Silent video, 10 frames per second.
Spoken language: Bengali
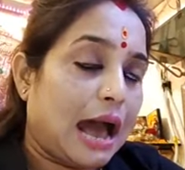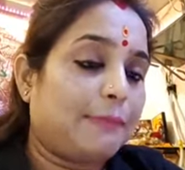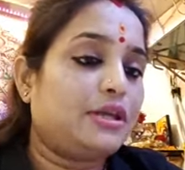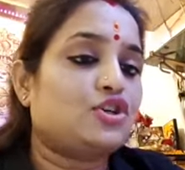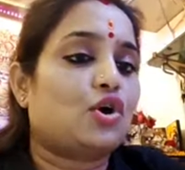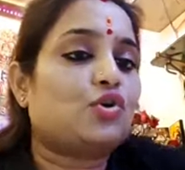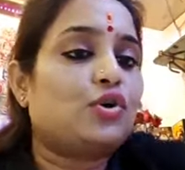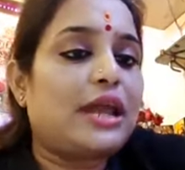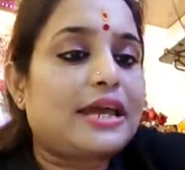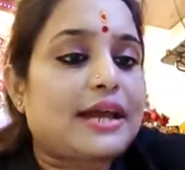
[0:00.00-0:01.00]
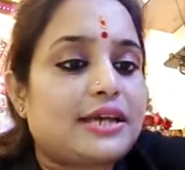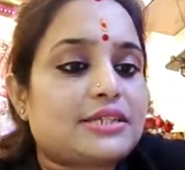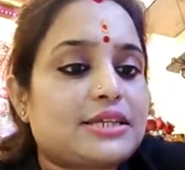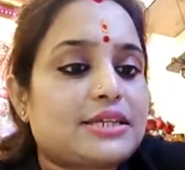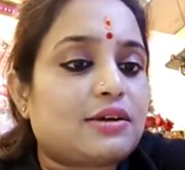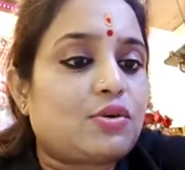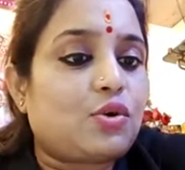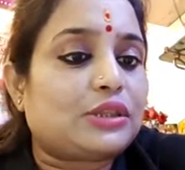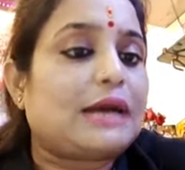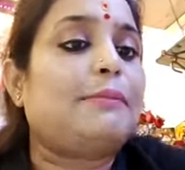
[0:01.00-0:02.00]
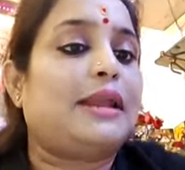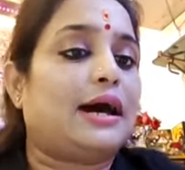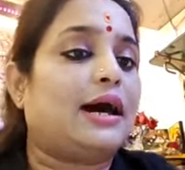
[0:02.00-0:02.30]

আমি যখন এই কাজটা করতাম না